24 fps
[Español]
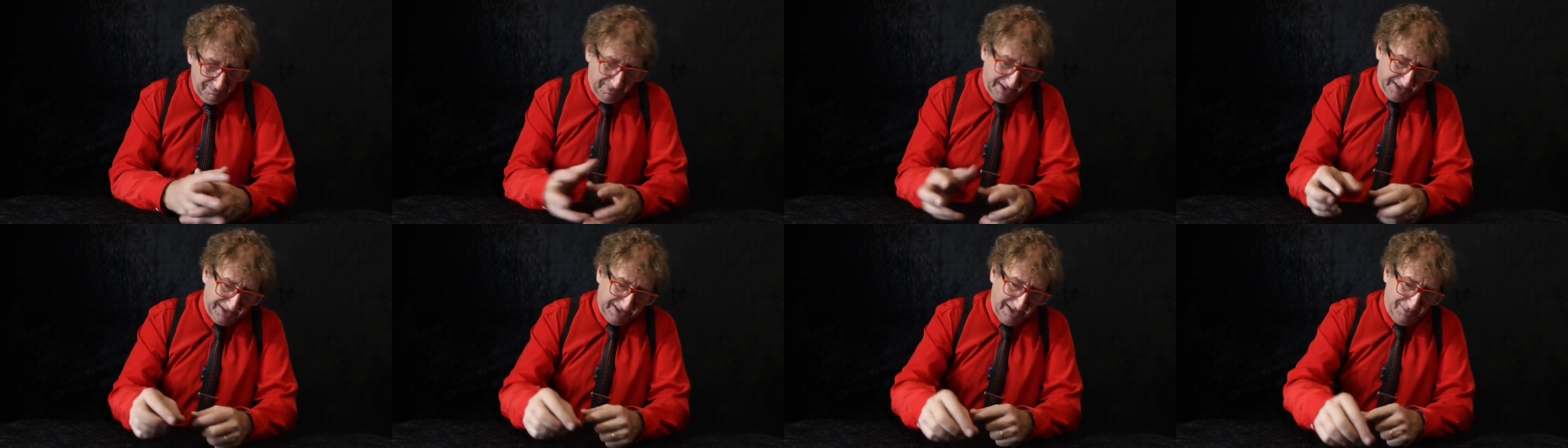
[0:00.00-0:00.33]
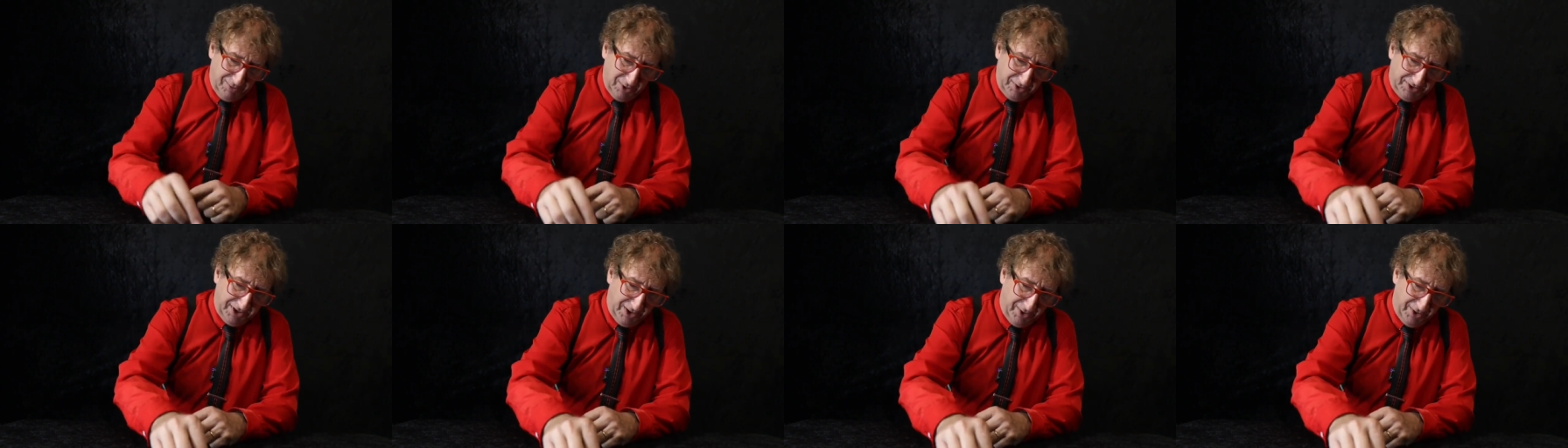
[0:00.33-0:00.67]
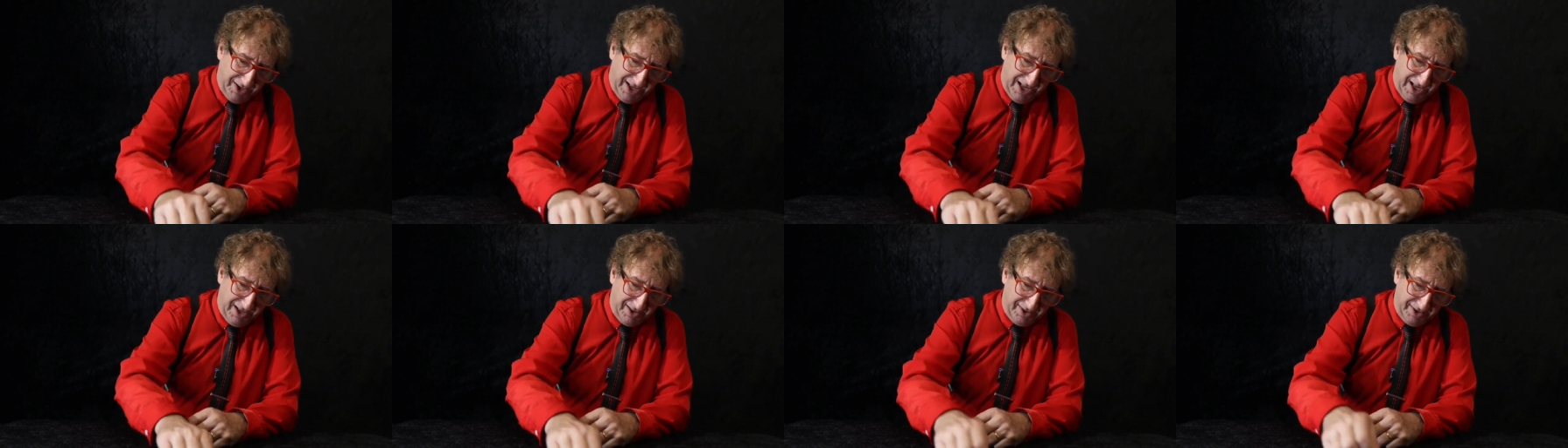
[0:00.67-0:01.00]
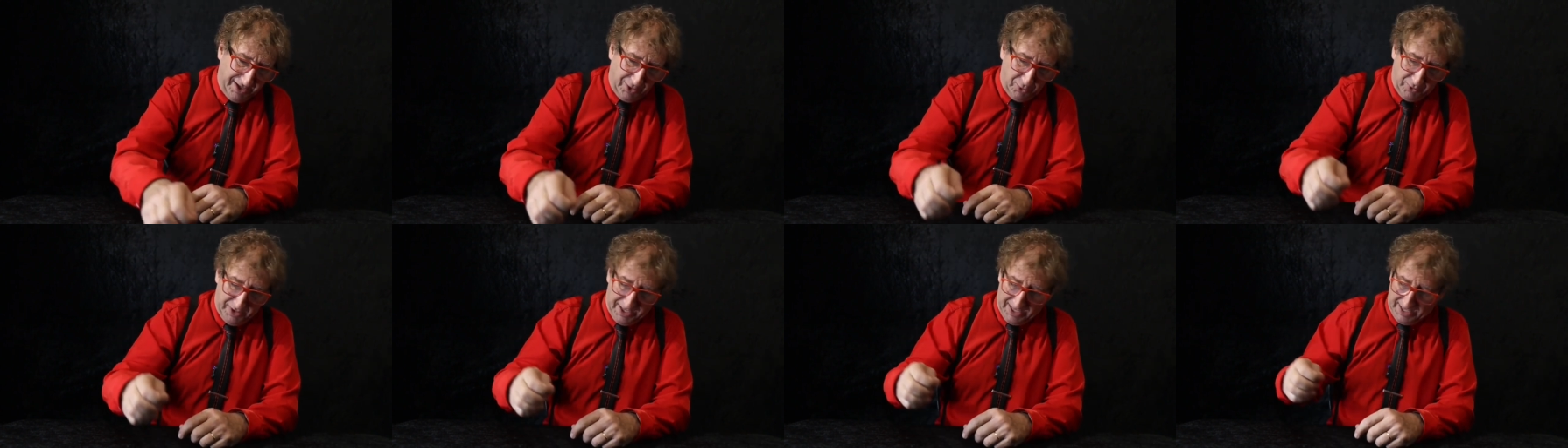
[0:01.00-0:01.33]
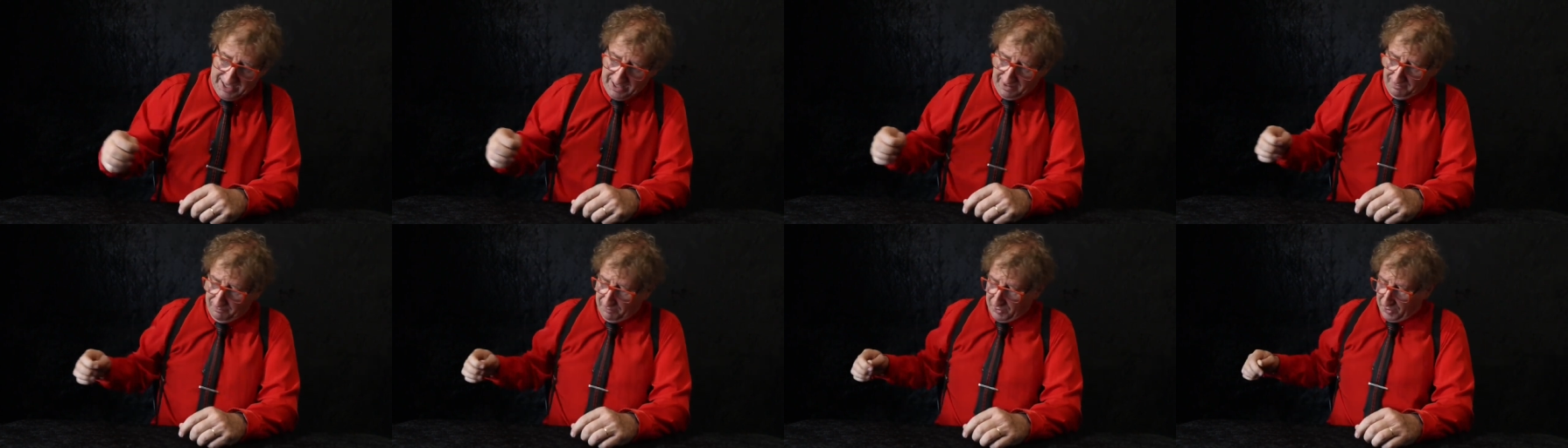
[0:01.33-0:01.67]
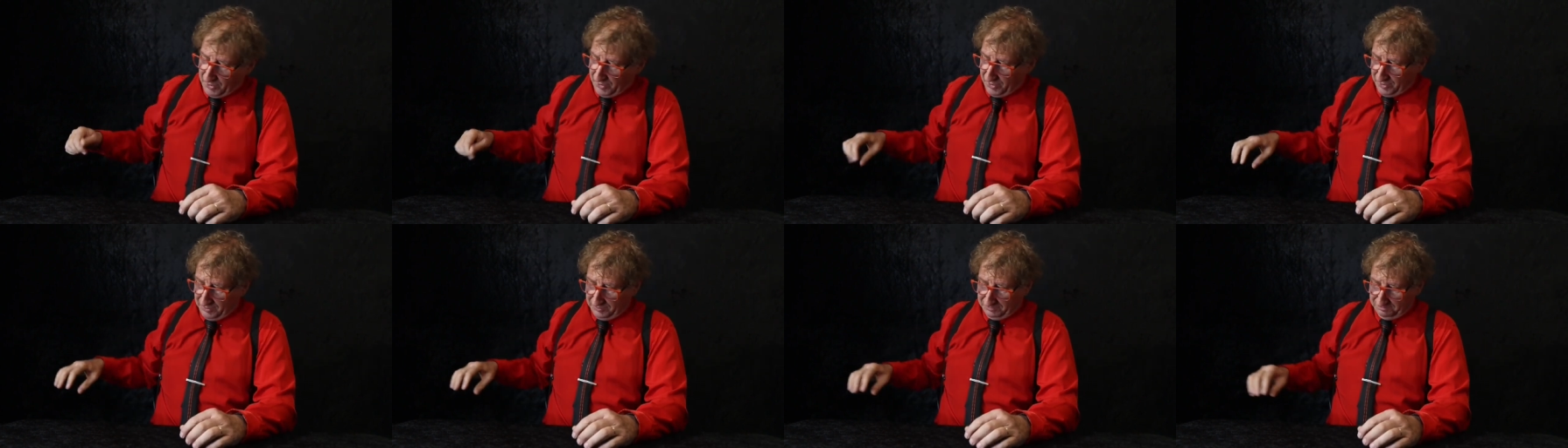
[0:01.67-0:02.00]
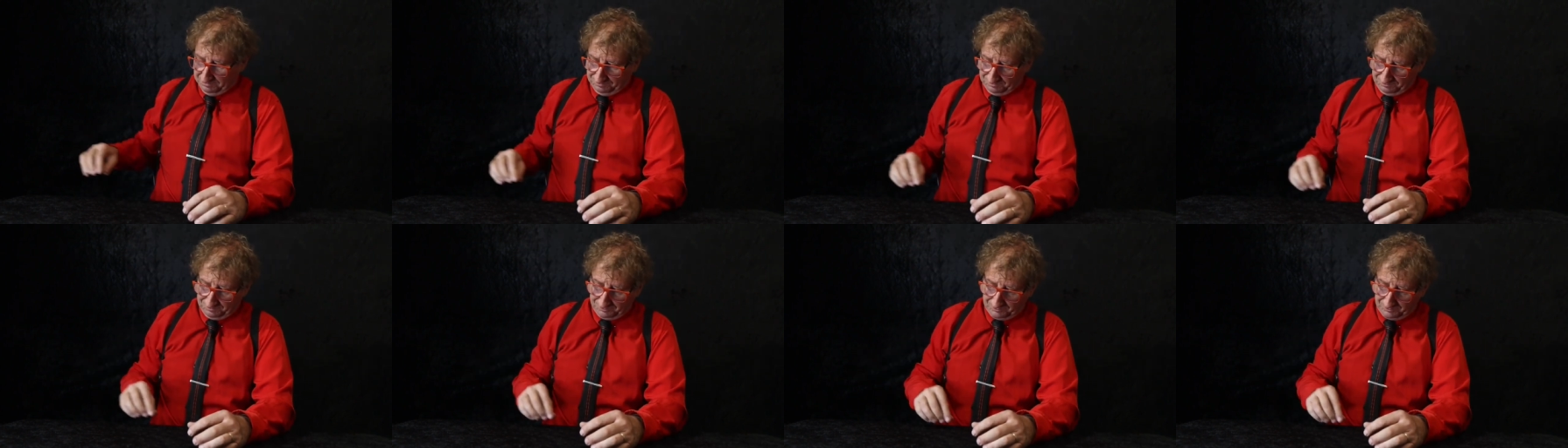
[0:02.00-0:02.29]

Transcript: Partamos ahora de un ejemplo, ¿no?